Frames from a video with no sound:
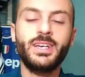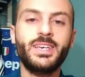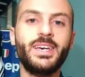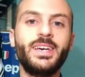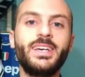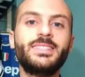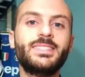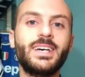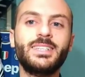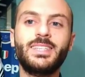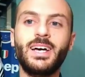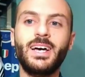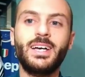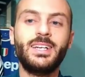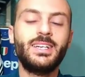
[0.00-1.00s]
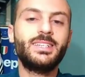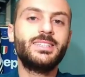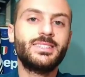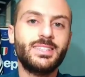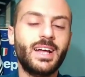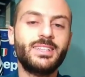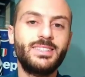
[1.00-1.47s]
che è stata
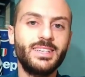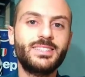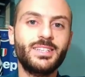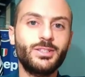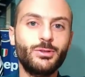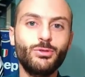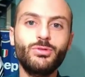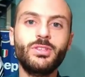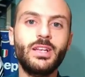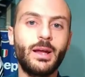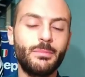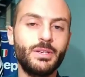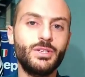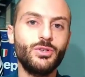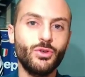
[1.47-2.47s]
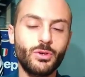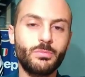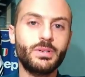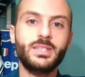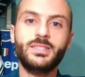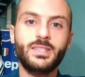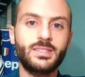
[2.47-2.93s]
a detta di tutti la miglior
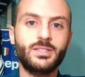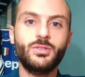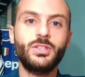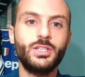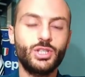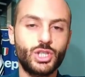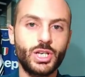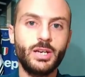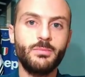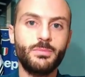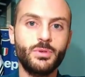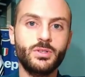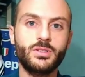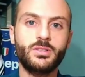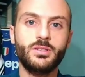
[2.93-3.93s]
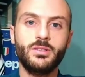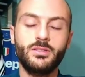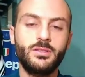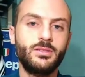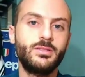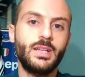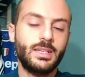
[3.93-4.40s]
prestazione in Champions
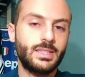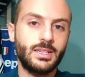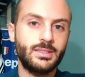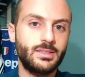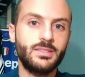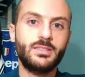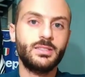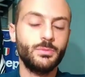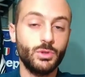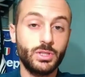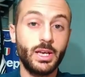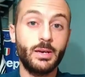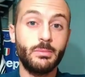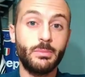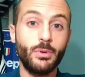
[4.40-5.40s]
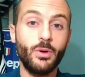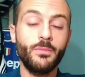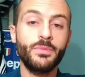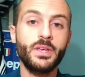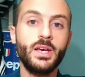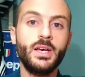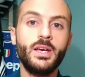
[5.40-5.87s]
da tantissimo
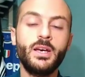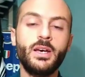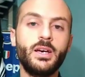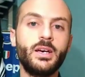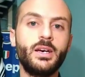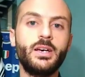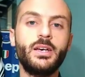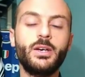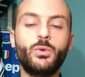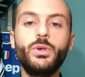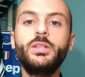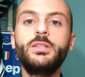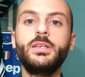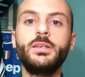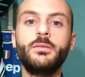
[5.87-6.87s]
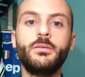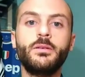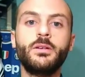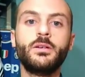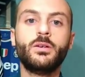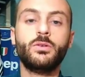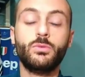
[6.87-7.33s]
tempo. Eh, quindi
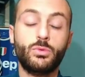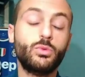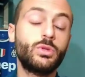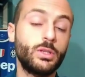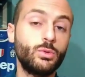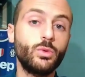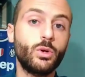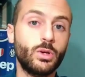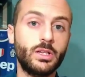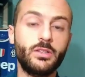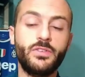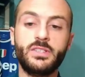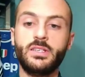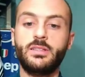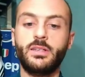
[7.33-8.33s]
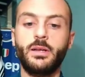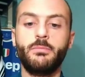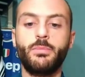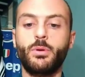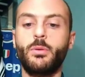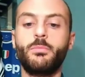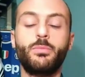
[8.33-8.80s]
eh, tutte e due con la difesa 3.
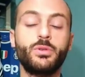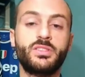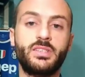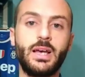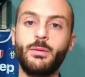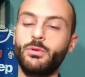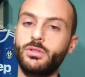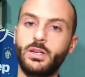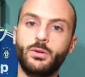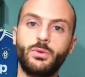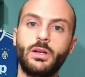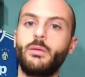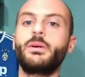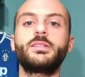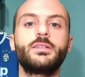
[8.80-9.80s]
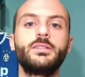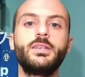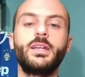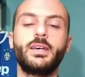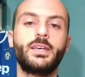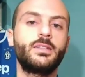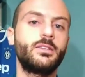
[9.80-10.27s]
possiamo tranquillamente
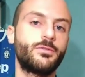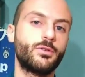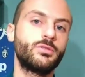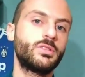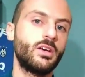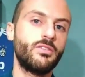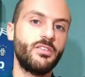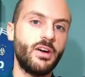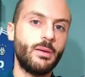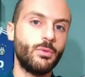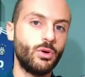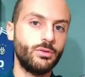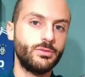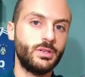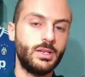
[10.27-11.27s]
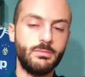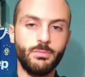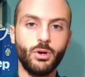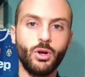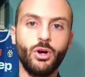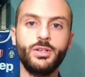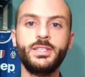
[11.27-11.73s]
dire che di fronte avevamo il
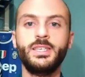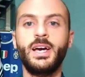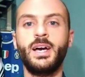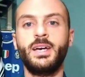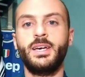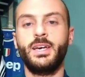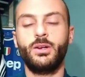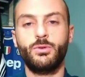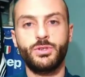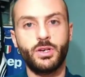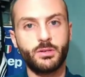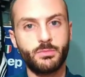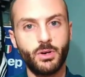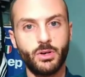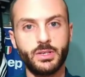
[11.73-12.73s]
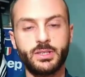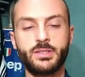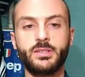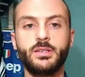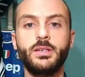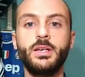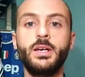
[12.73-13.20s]
Bologna e lo Young
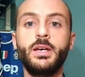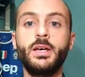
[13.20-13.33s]
Boys